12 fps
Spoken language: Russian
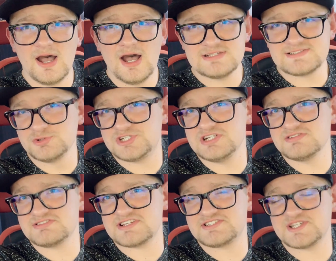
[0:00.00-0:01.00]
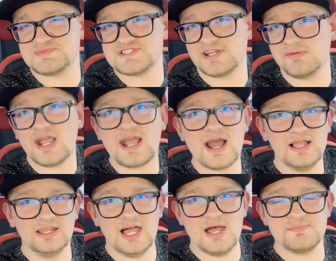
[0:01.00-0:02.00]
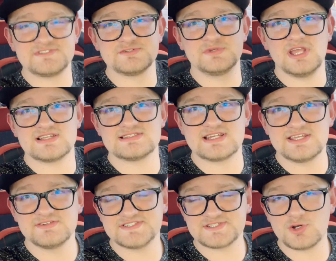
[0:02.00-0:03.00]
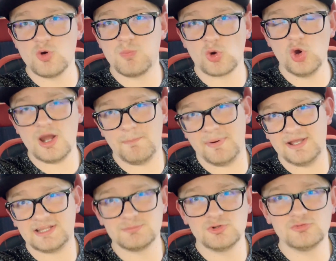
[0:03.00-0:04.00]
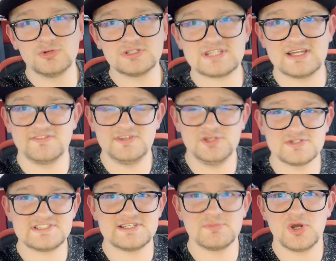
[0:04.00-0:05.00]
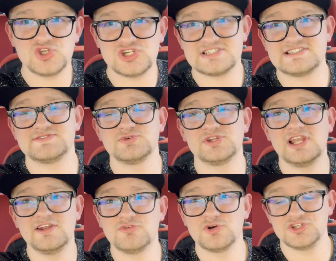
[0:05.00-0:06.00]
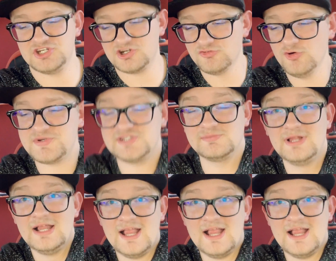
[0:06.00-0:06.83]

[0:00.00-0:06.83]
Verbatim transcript: А случился, собственно говоря, коллапс. У меня разрядилась GoPro, поэтому вот а, видео снимаю сейчас на свой телефончик. В общем,